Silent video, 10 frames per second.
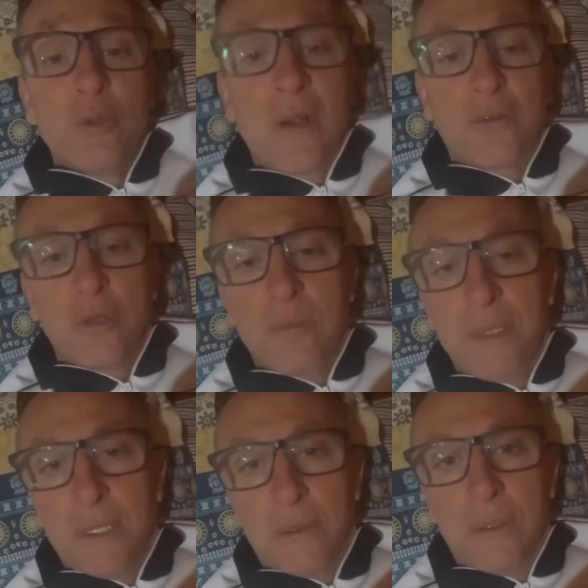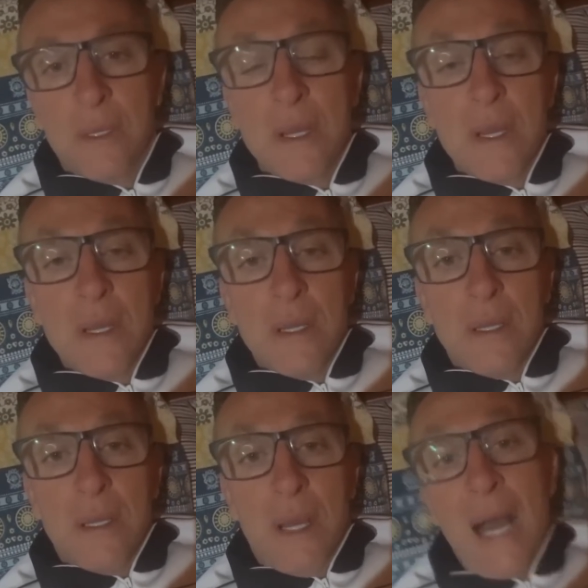do Everton Ribeiro.
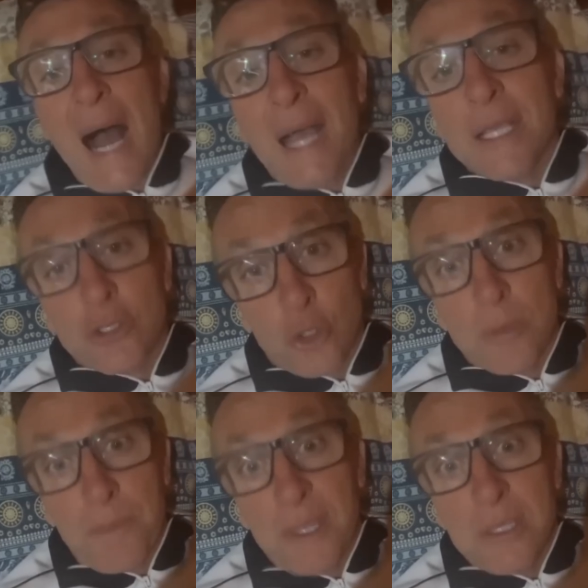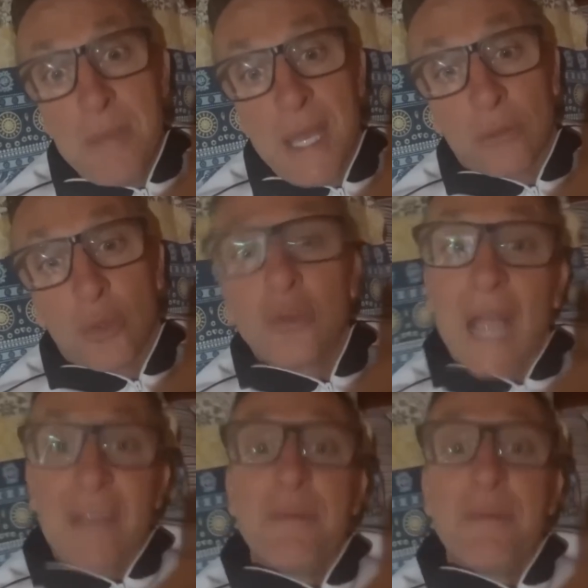Ah, e sobre impedimento, estava